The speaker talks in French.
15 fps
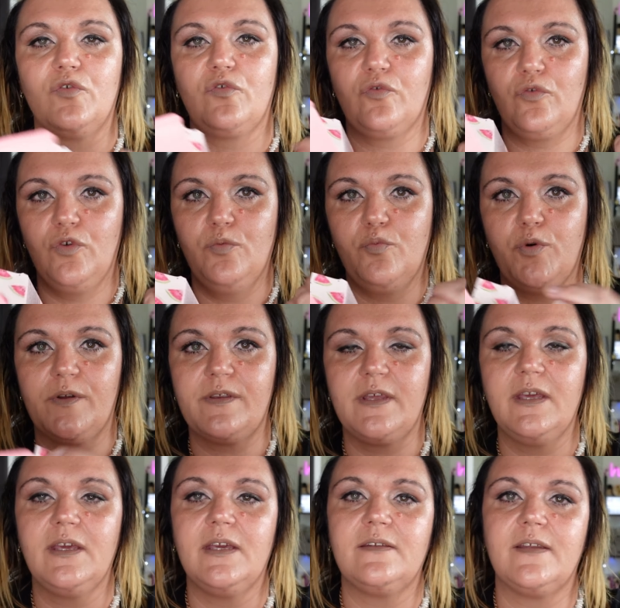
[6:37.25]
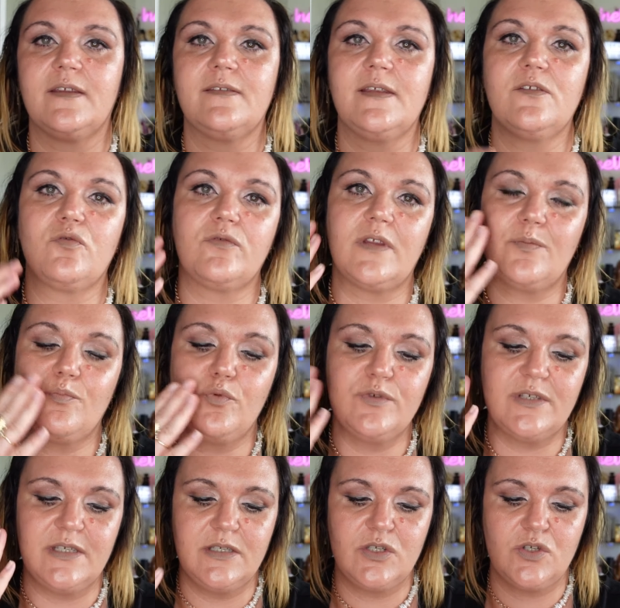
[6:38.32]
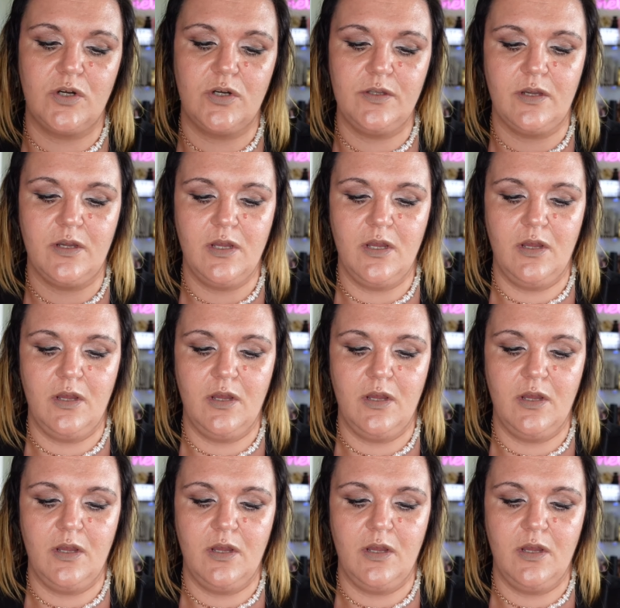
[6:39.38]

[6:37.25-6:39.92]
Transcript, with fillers: sur le poignet et tester sur des petites zones